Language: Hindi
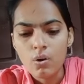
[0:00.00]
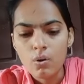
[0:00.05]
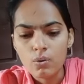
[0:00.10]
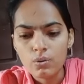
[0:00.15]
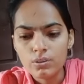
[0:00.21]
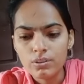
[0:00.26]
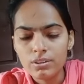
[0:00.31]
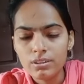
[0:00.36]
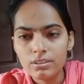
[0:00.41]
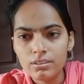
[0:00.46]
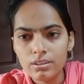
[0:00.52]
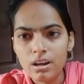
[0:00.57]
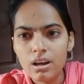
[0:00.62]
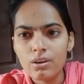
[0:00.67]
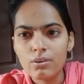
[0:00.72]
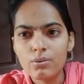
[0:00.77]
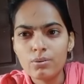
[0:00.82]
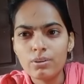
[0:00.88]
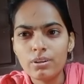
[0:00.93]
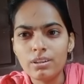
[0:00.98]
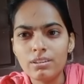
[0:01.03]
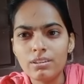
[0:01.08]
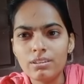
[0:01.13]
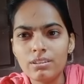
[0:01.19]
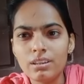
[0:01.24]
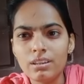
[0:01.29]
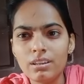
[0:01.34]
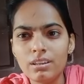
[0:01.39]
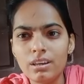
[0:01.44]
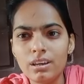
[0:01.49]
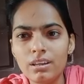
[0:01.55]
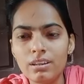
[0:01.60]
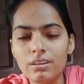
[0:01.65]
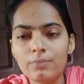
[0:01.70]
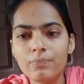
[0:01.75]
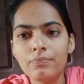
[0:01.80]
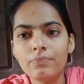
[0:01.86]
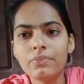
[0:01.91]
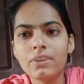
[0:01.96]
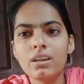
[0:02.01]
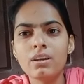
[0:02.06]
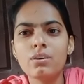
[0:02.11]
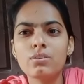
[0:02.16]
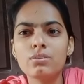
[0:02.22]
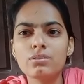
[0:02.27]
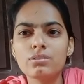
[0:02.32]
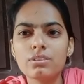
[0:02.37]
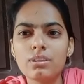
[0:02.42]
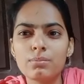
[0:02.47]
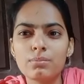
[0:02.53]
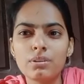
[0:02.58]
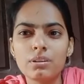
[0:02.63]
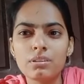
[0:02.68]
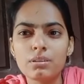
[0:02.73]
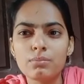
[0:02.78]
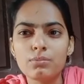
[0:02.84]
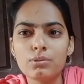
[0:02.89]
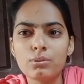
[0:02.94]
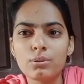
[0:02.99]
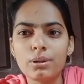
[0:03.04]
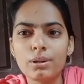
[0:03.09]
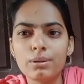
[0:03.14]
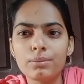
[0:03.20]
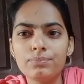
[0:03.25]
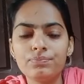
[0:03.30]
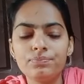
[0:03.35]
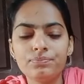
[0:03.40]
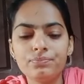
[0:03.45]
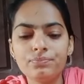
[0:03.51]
और ठीक ठाक हो गई थी तैयारी और सब ख़त्म हो गया